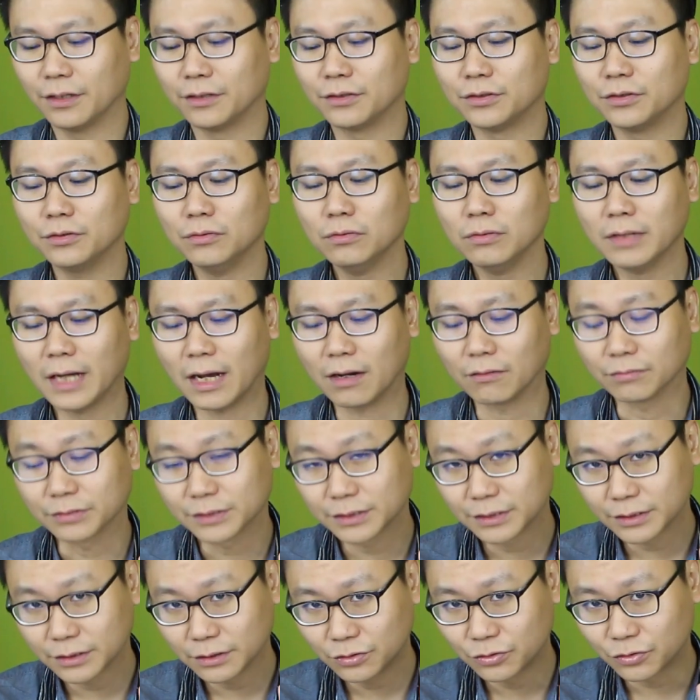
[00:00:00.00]
由老
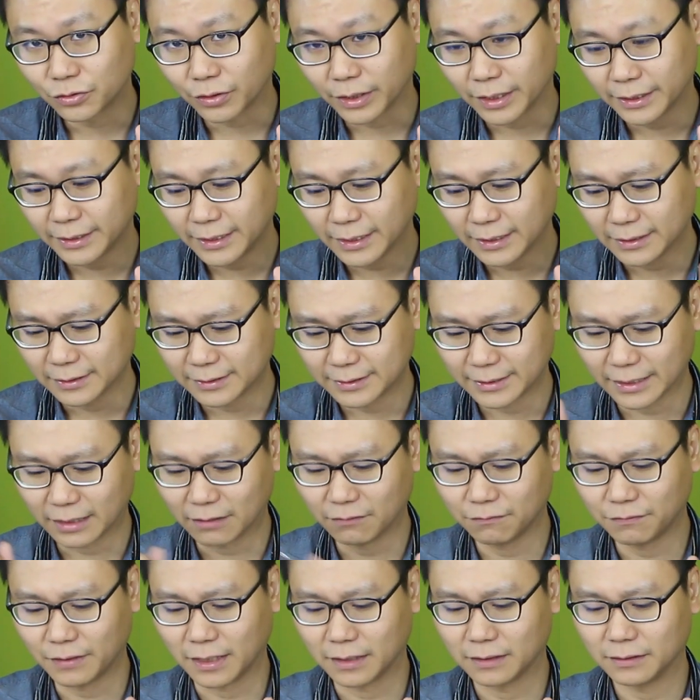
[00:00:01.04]
师决定教
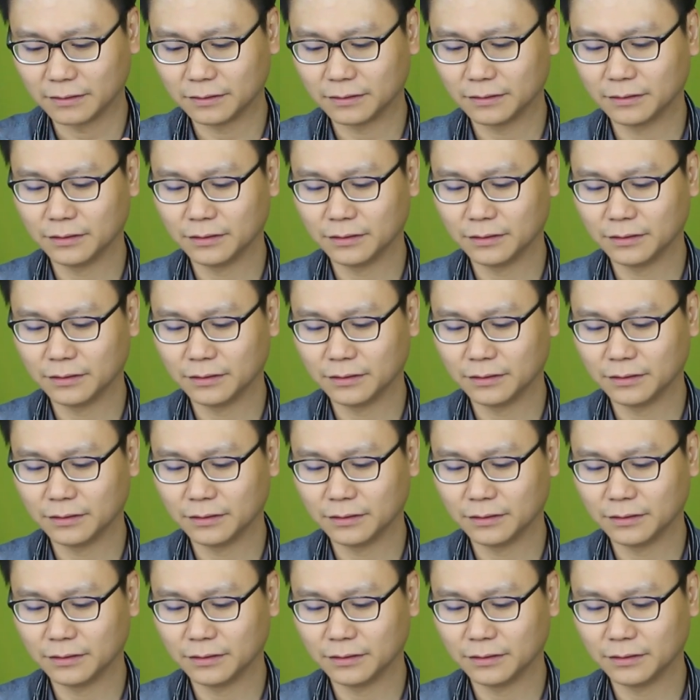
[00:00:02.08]
法。